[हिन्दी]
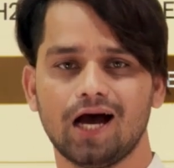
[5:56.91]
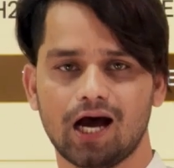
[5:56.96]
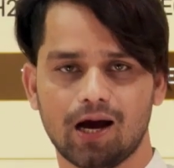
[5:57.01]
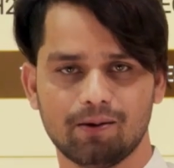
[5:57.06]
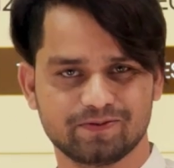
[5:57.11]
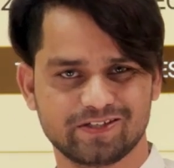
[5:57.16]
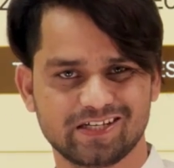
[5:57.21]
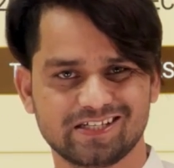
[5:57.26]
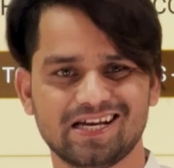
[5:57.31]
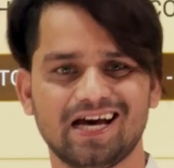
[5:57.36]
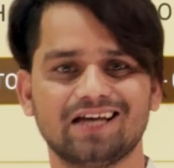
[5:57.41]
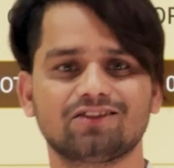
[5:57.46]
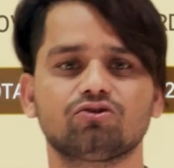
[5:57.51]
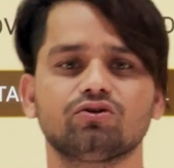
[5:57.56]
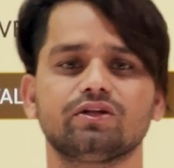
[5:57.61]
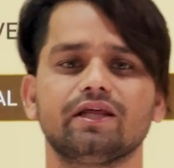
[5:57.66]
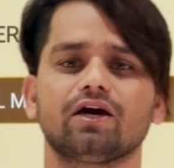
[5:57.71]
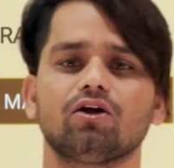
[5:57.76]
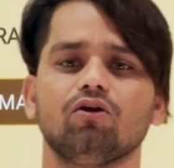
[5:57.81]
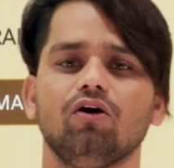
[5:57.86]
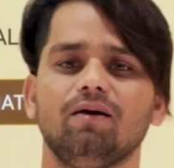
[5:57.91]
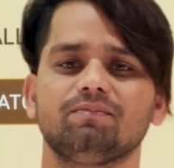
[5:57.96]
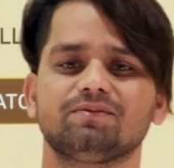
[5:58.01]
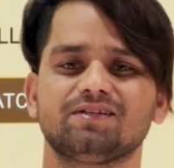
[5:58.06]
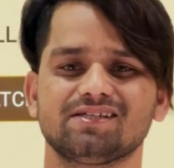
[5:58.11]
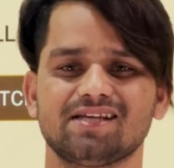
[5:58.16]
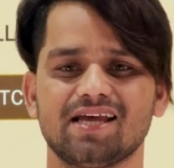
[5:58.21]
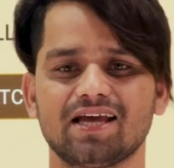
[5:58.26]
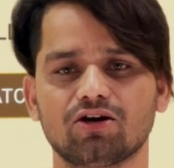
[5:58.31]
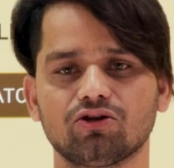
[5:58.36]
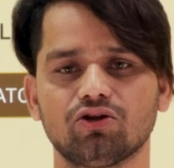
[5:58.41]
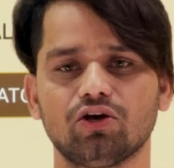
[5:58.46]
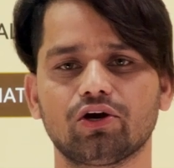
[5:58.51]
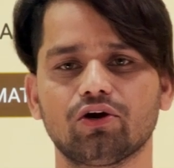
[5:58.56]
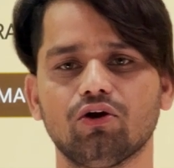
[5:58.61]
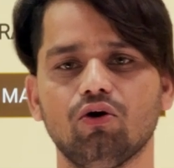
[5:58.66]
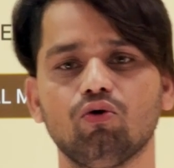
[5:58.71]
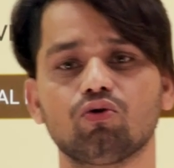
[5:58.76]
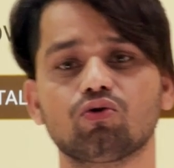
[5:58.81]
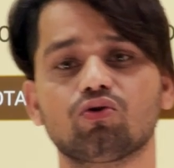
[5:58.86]
आप शहजाद को देख लो आप जजाई को
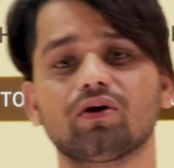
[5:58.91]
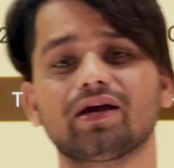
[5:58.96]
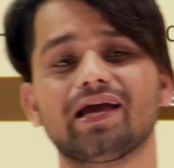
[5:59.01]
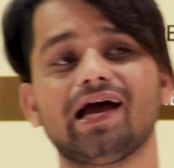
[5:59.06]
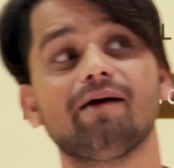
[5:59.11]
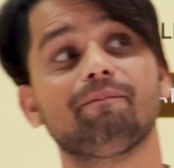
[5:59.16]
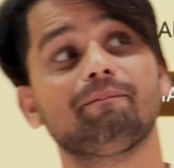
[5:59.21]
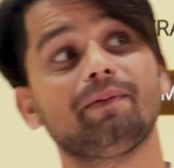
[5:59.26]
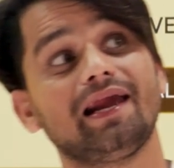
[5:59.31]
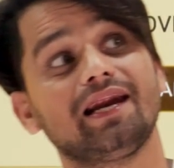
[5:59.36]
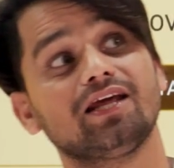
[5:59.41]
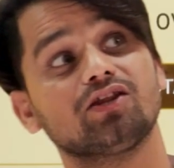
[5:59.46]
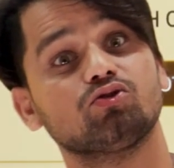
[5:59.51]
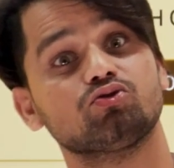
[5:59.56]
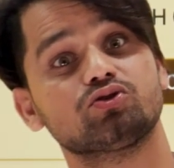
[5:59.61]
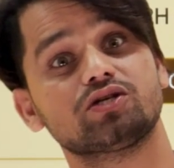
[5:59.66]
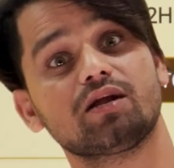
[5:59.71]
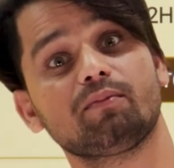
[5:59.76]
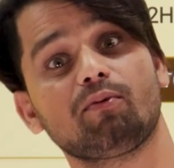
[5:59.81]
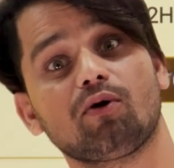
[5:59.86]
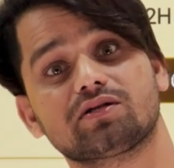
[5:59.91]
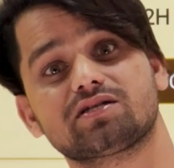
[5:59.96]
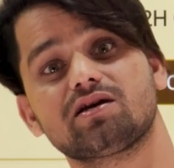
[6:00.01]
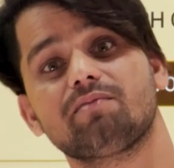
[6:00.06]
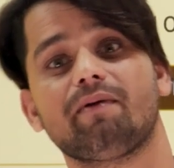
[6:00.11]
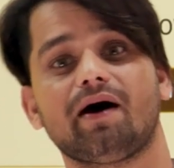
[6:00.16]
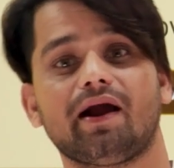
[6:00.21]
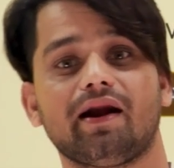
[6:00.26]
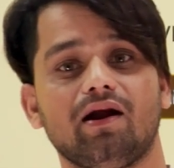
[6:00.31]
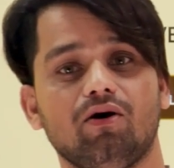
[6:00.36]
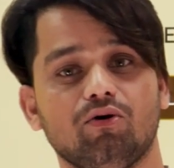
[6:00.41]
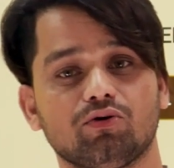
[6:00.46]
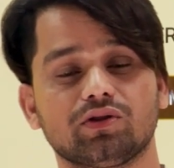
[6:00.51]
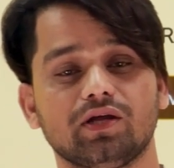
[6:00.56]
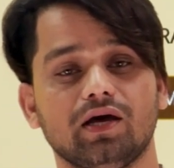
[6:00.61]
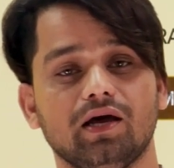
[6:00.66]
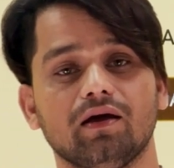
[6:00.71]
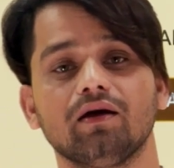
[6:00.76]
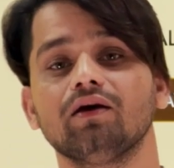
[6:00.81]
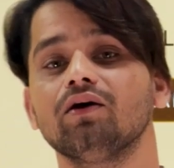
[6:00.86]
देख लो उनको क्या है पहली दूसरी बॉल से मारना
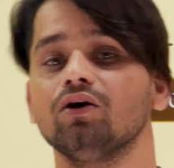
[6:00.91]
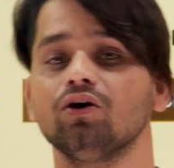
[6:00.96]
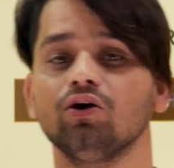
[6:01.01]
होता है